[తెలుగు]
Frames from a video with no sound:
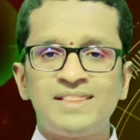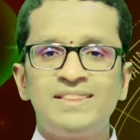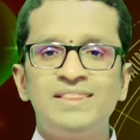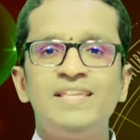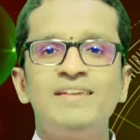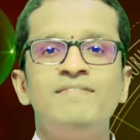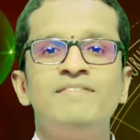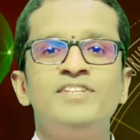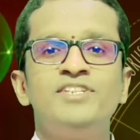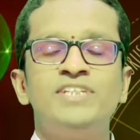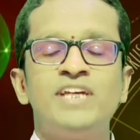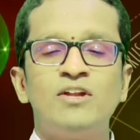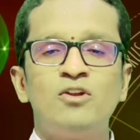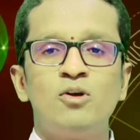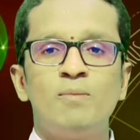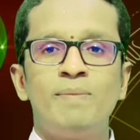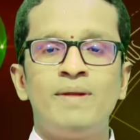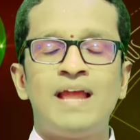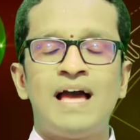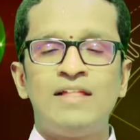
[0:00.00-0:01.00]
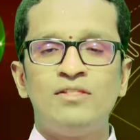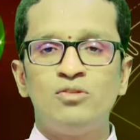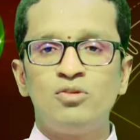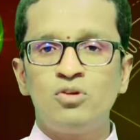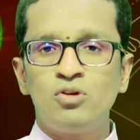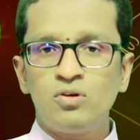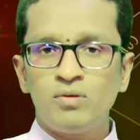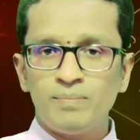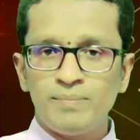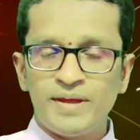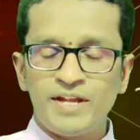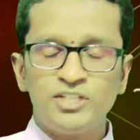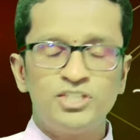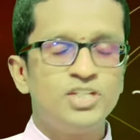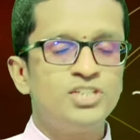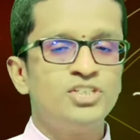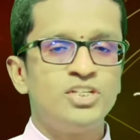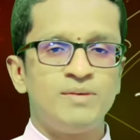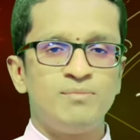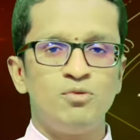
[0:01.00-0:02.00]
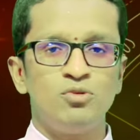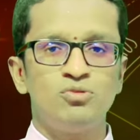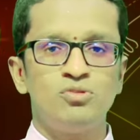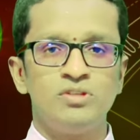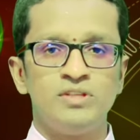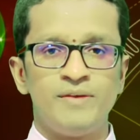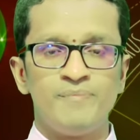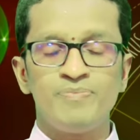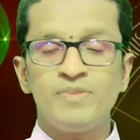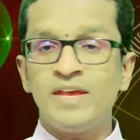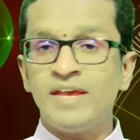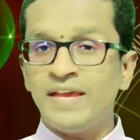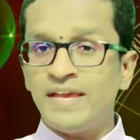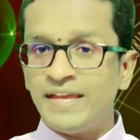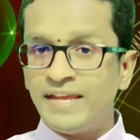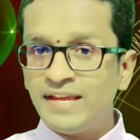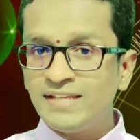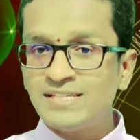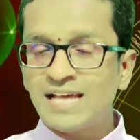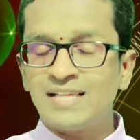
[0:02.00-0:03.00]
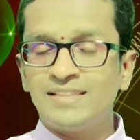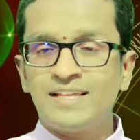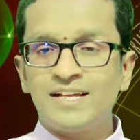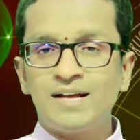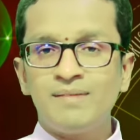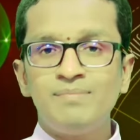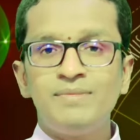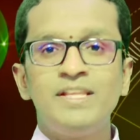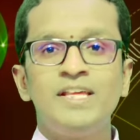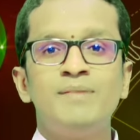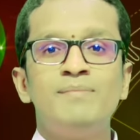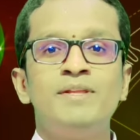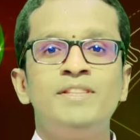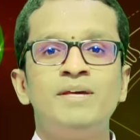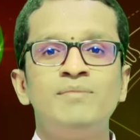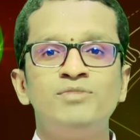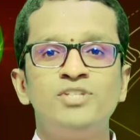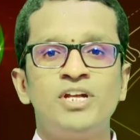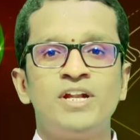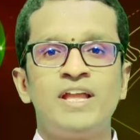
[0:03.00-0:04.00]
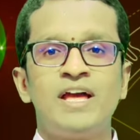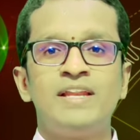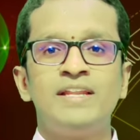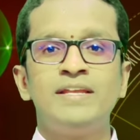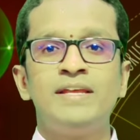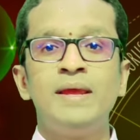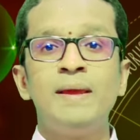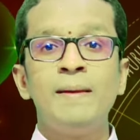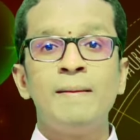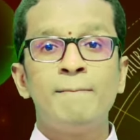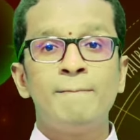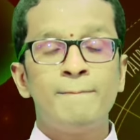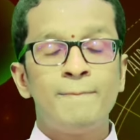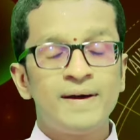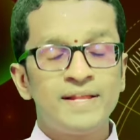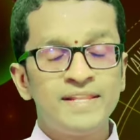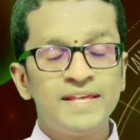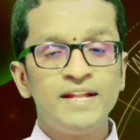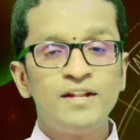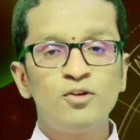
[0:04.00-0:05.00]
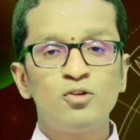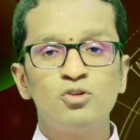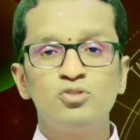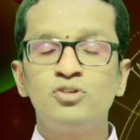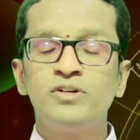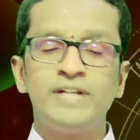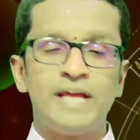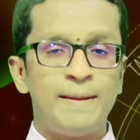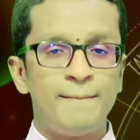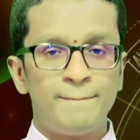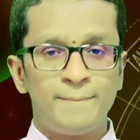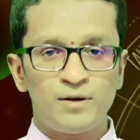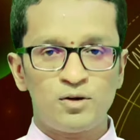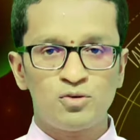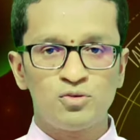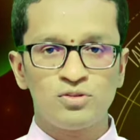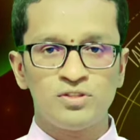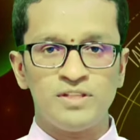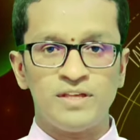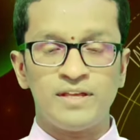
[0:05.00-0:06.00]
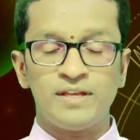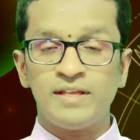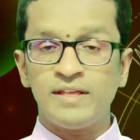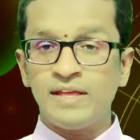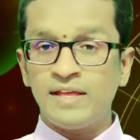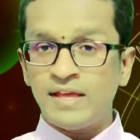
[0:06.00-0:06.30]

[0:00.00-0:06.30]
ప్రతి విషయాల లోపల అందులో మెన్షన్ చేయబోతుంది ఈ జాతకం నిర్మితం చేయడానికి పదిహేను రోజులు టైం పట్టుద్ది